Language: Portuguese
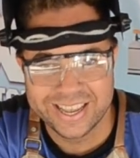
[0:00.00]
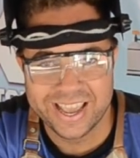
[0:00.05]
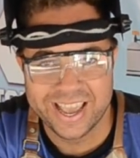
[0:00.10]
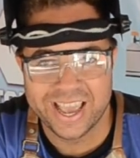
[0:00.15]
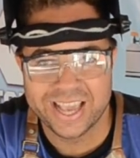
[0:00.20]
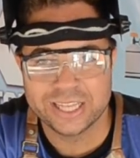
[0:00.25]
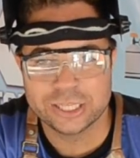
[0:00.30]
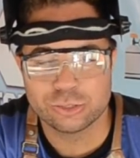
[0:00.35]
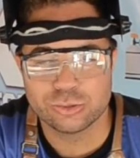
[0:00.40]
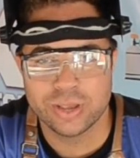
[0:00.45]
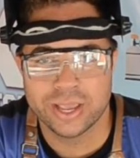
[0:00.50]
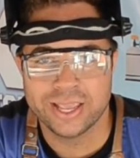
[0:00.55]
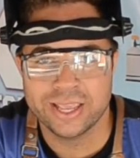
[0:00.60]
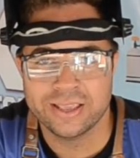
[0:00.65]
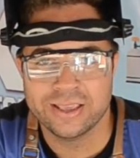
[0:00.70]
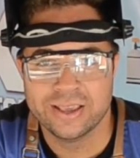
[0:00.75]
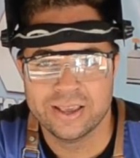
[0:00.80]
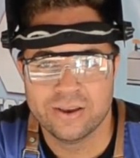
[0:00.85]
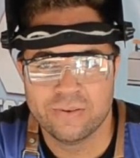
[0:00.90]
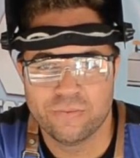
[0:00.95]
É isso aí.
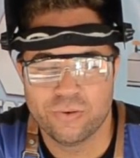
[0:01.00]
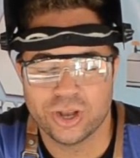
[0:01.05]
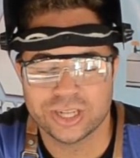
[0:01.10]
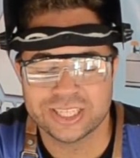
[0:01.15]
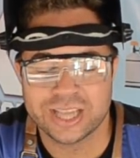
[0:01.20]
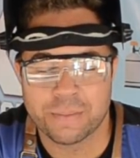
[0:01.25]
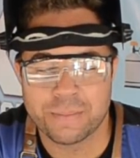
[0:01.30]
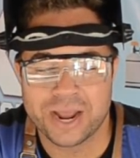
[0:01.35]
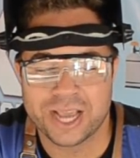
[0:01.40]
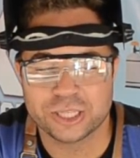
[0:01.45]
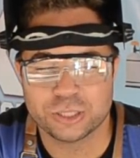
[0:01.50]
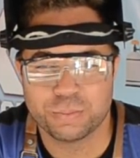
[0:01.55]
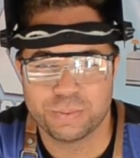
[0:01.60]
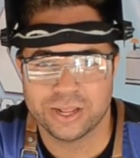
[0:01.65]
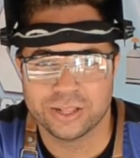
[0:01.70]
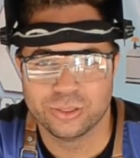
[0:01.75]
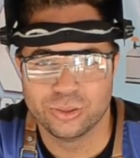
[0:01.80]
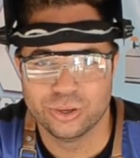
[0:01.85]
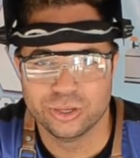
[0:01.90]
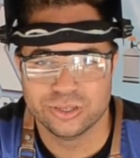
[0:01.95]
Forte abraço
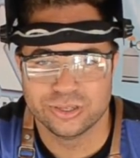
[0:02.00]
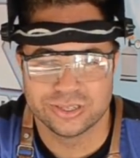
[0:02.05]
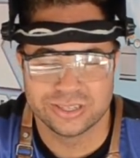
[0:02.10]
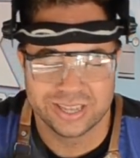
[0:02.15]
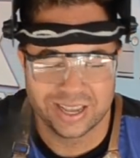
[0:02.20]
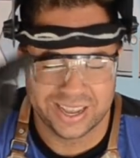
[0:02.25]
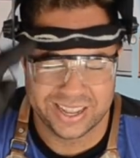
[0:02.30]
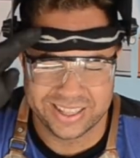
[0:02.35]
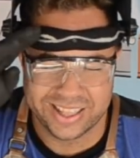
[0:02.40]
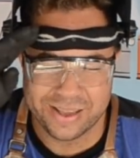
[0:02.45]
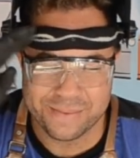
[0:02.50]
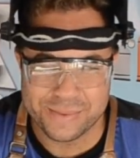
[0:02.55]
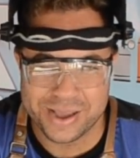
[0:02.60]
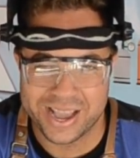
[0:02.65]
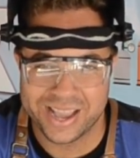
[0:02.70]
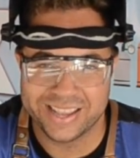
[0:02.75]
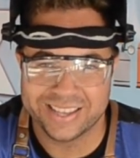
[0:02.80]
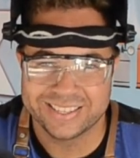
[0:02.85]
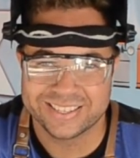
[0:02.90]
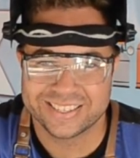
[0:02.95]
para todos. Até
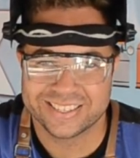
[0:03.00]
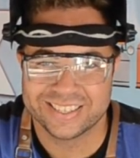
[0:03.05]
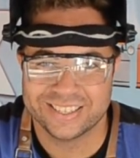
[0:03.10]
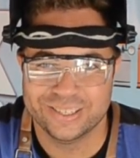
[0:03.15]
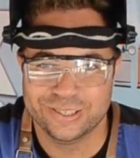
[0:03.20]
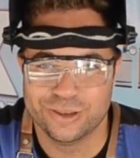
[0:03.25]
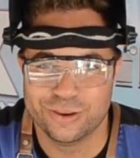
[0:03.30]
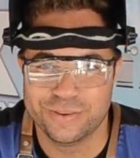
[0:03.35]
mais e